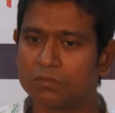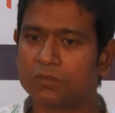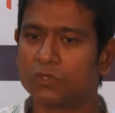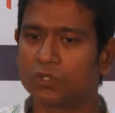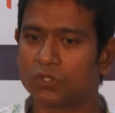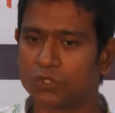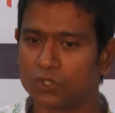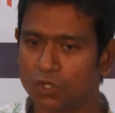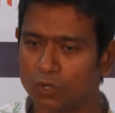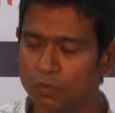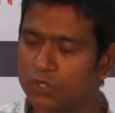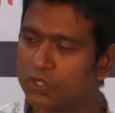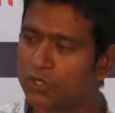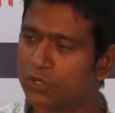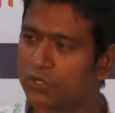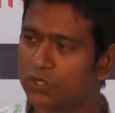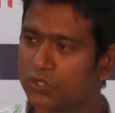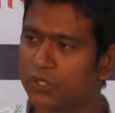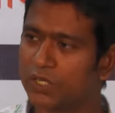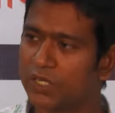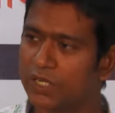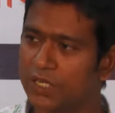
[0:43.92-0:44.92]
যদি সময়ের
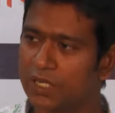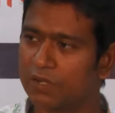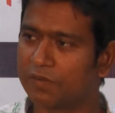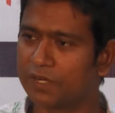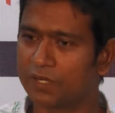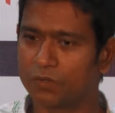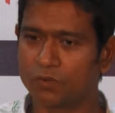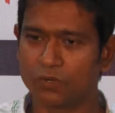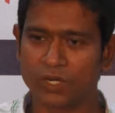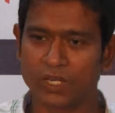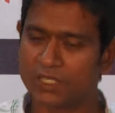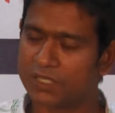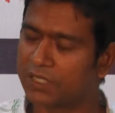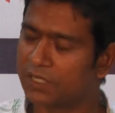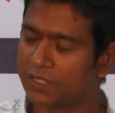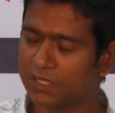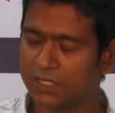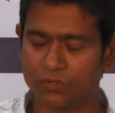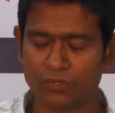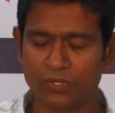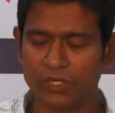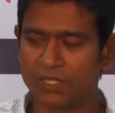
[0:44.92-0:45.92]
সঙ্গে সঙ্গে রিকভারি করে আসে
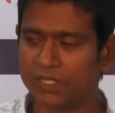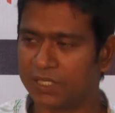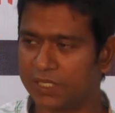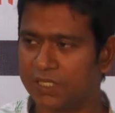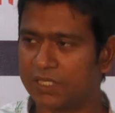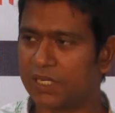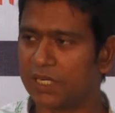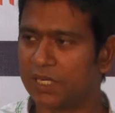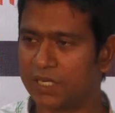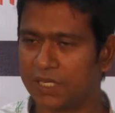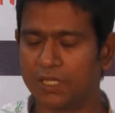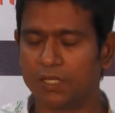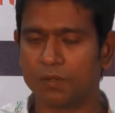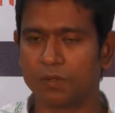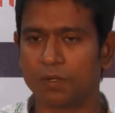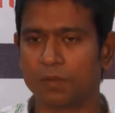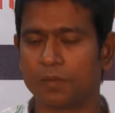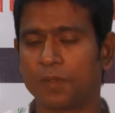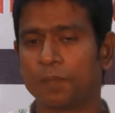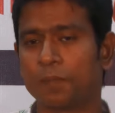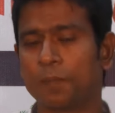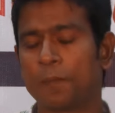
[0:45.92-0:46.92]
টি তিন সালে খেলতে
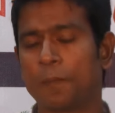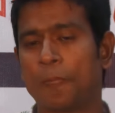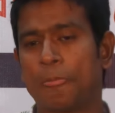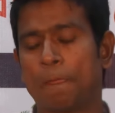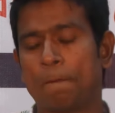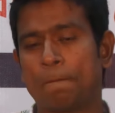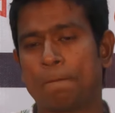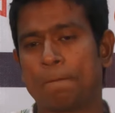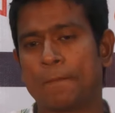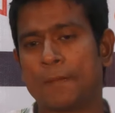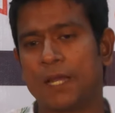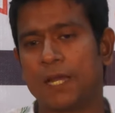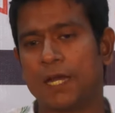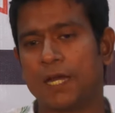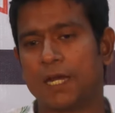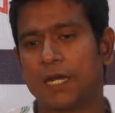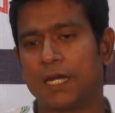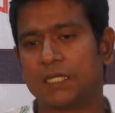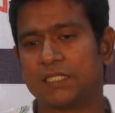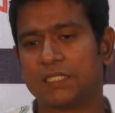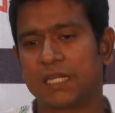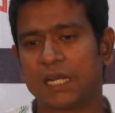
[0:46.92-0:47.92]
পারবে
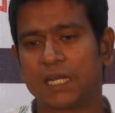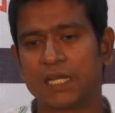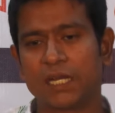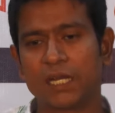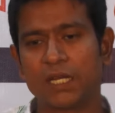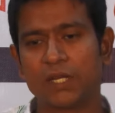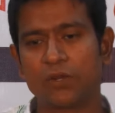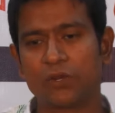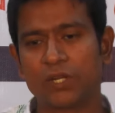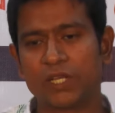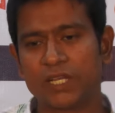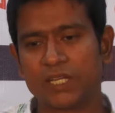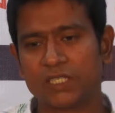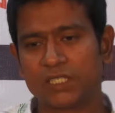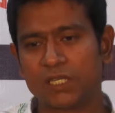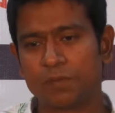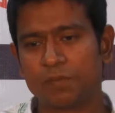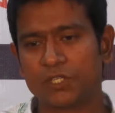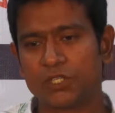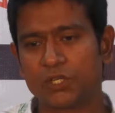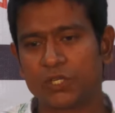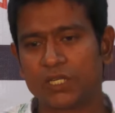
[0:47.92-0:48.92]
জাকের আলী অনেকের
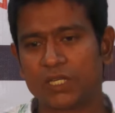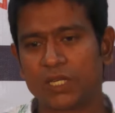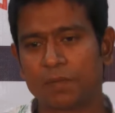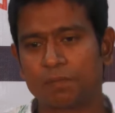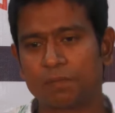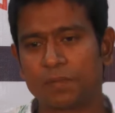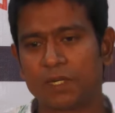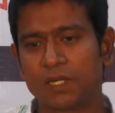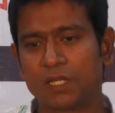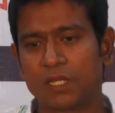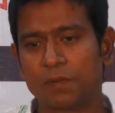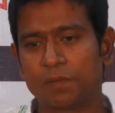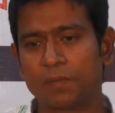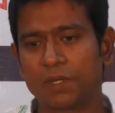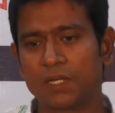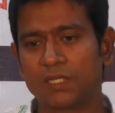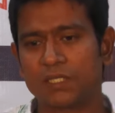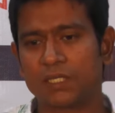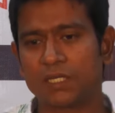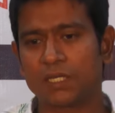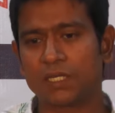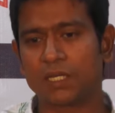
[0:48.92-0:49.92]
যে বিষয়টা আপনারা
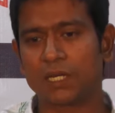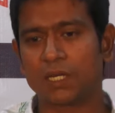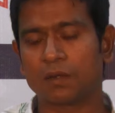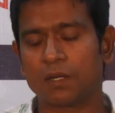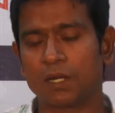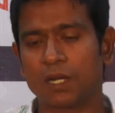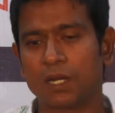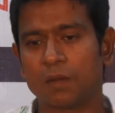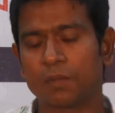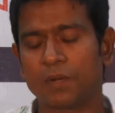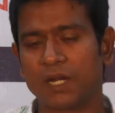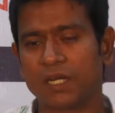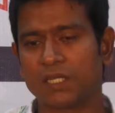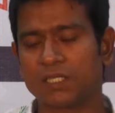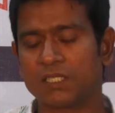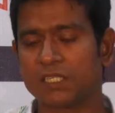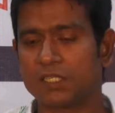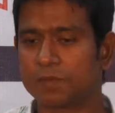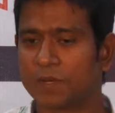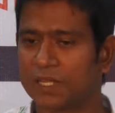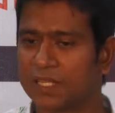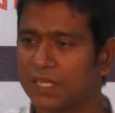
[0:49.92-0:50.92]
দেখবেন যে আমরা একটা
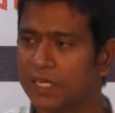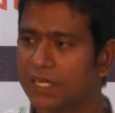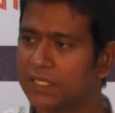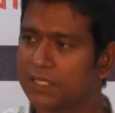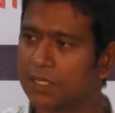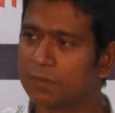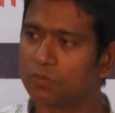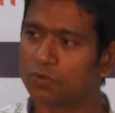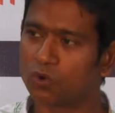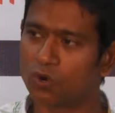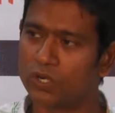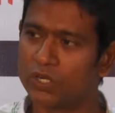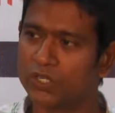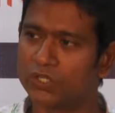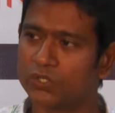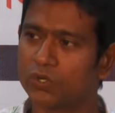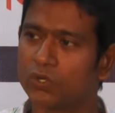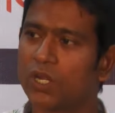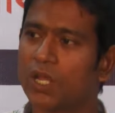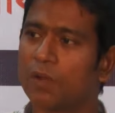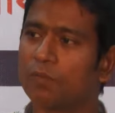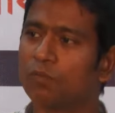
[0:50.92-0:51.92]
জিনিস মাথায় রেখেছিলাম
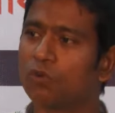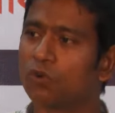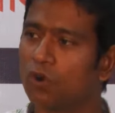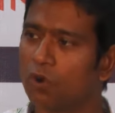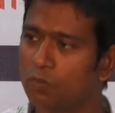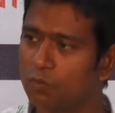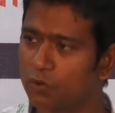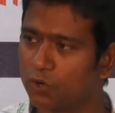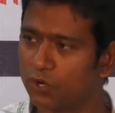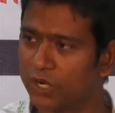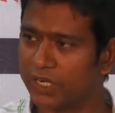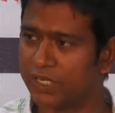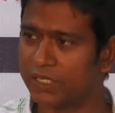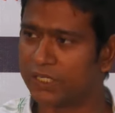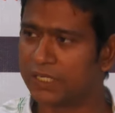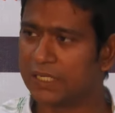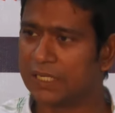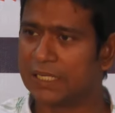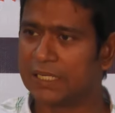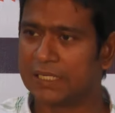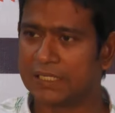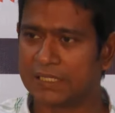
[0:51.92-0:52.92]
কন্ডিশন এবং অপোনেন্ট
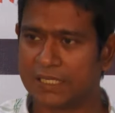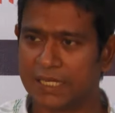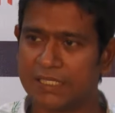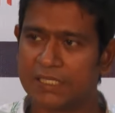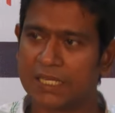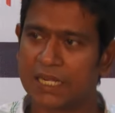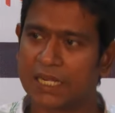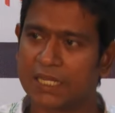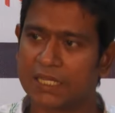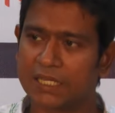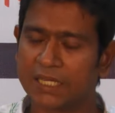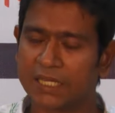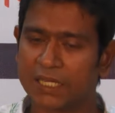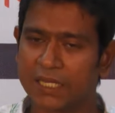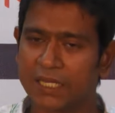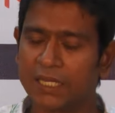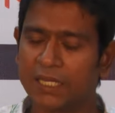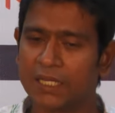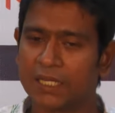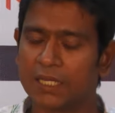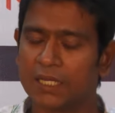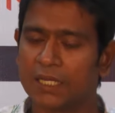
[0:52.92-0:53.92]
সেই জায়গা থেকে
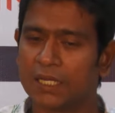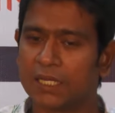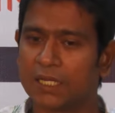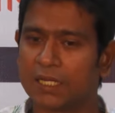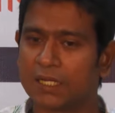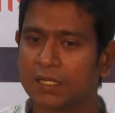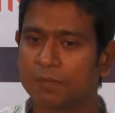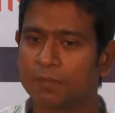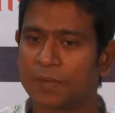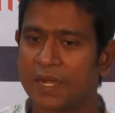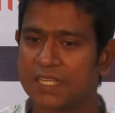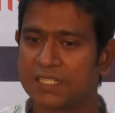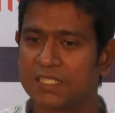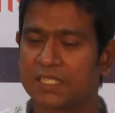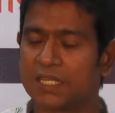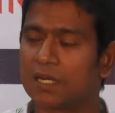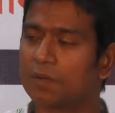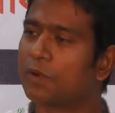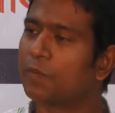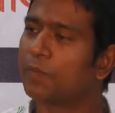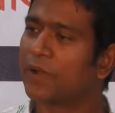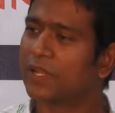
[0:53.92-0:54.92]
পাকিস্তান আমরা